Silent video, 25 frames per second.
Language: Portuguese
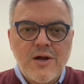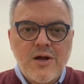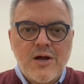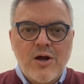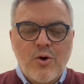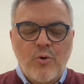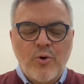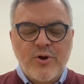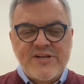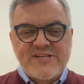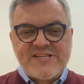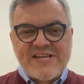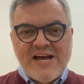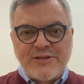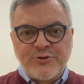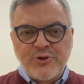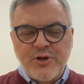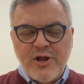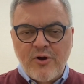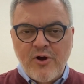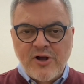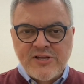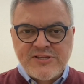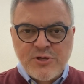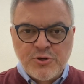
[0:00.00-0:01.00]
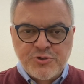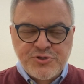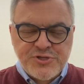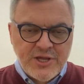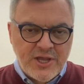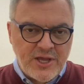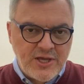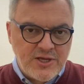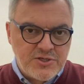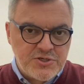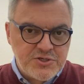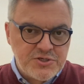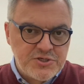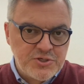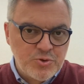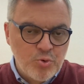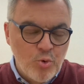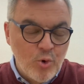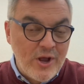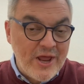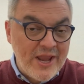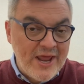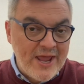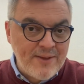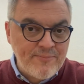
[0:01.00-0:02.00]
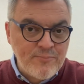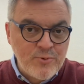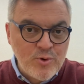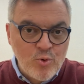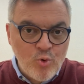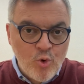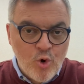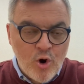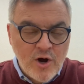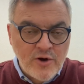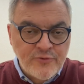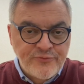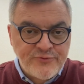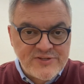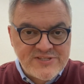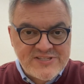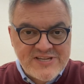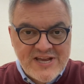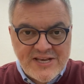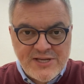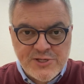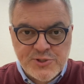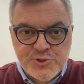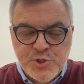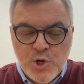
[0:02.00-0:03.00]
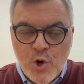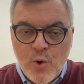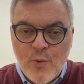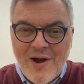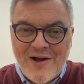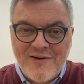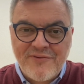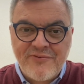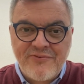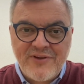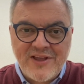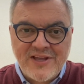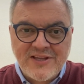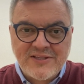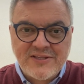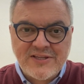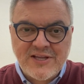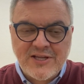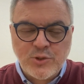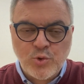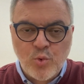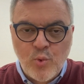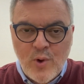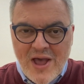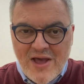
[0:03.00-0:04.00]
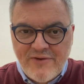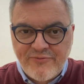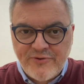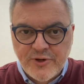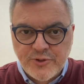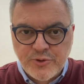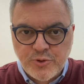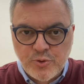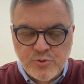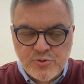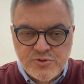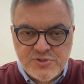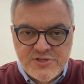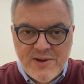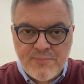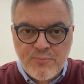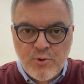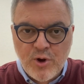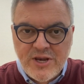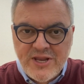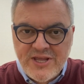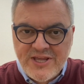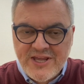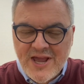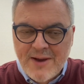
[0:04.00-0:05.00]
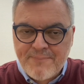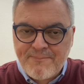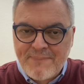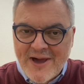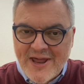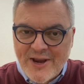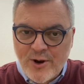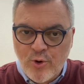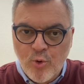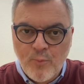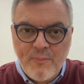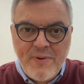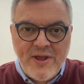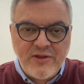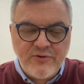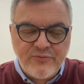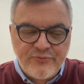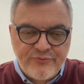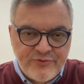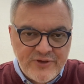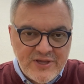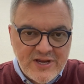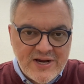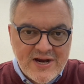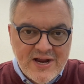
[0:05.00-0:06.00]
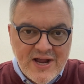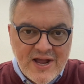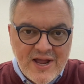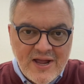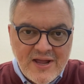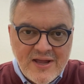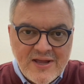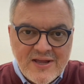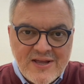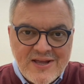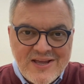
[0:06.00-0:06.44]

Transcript: Curizado, o negócio é o seguinte: o Grêmio oficializou a venda do Everton Cebolinha para o Benfica